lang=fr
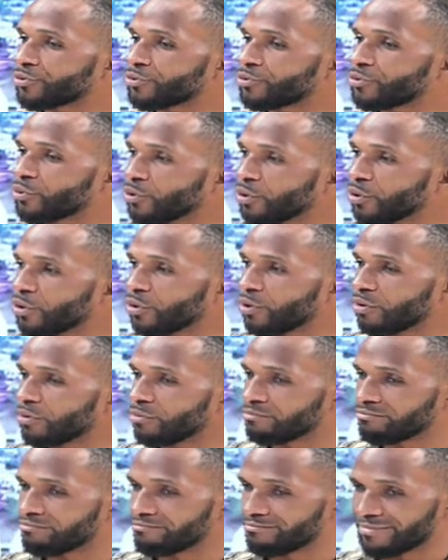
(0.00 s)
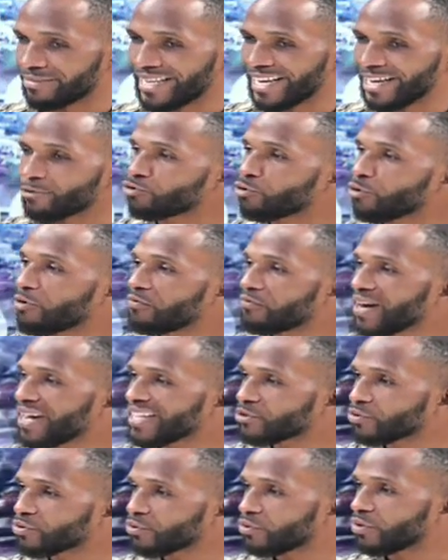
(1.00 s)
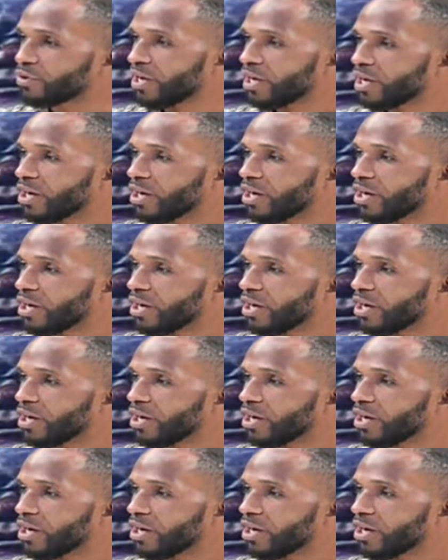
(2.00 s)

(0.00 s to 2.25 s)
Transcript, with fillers: que quelque fasse euh,